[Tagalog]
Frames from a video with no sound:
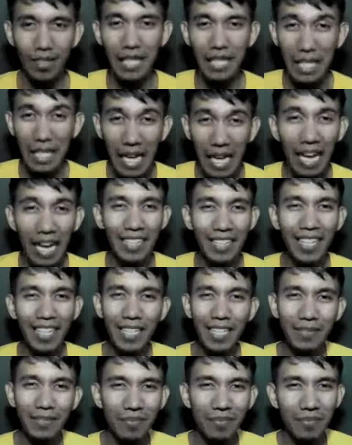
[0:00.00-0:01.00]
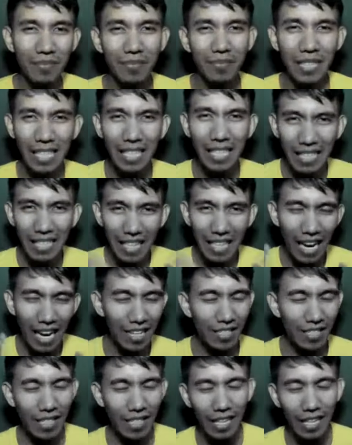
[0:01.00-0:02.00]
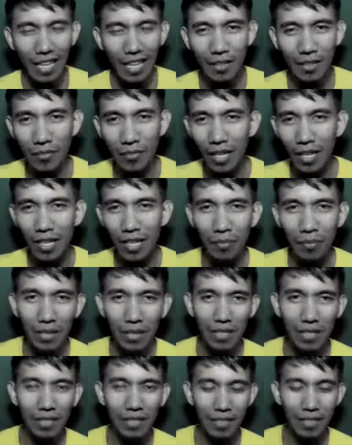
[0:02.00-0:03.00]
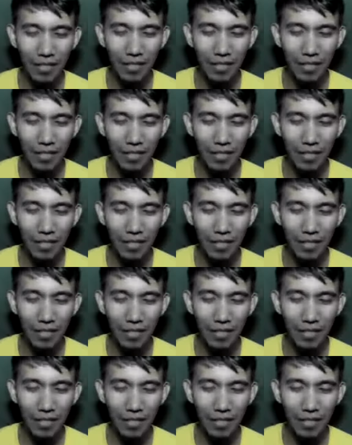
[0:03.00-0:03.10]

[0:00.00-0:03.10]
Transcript: iyaan na. Nag-iyaan na sila lahat, mga kapatid.